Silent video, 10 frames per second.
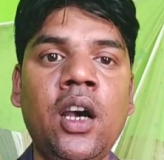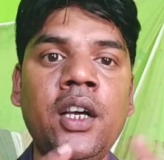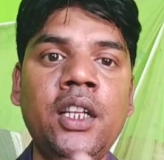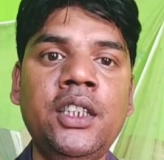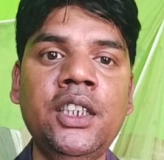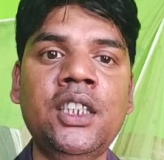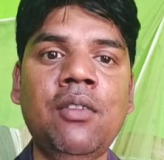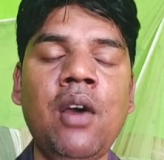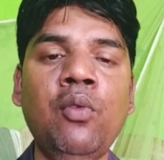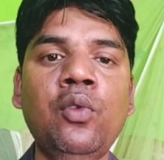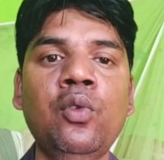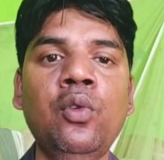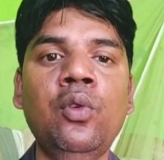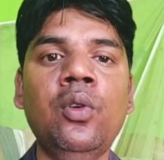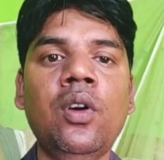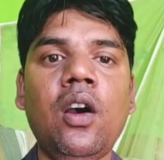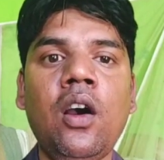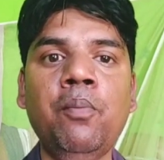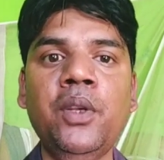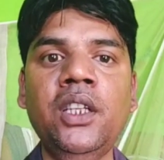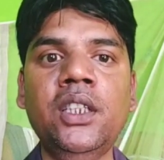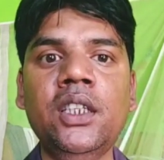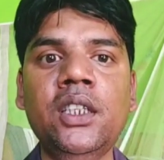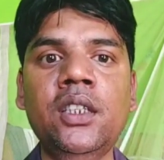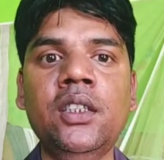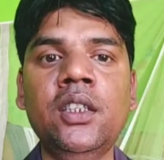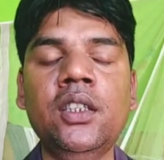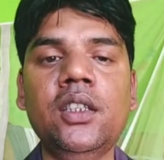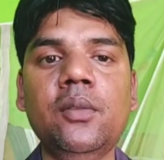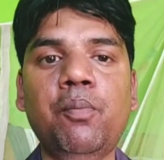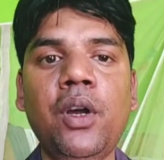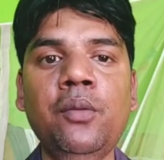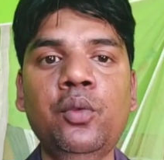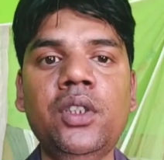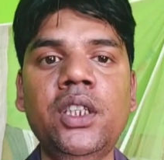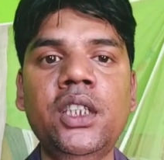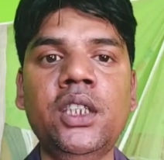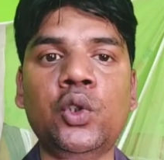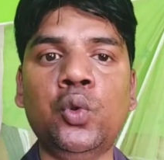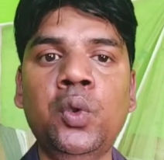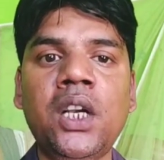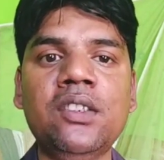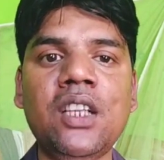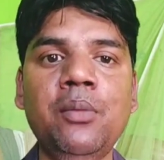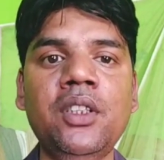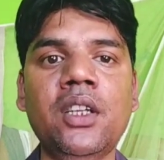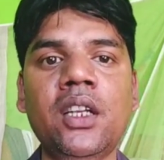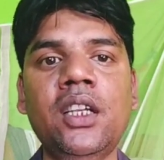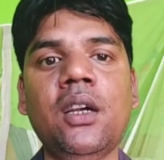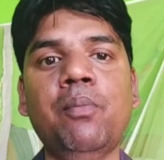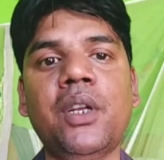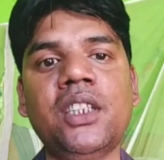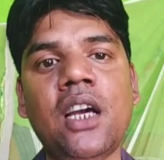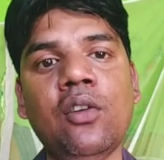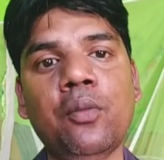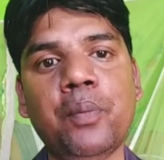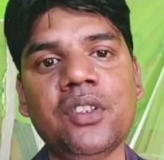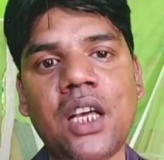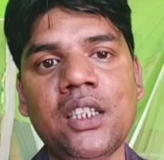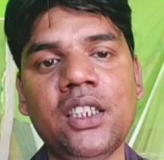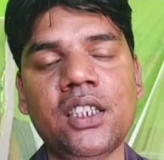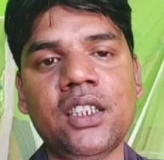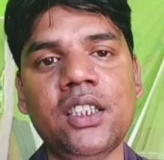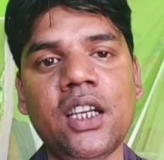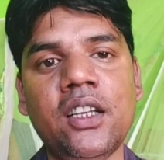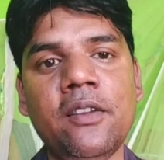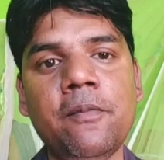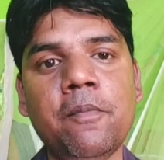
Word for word: अंग्रेजी दवाओं को अपने जे की बलबुत्ते जी की झूठा साबित करने का प्रचार और प्रसार जी किया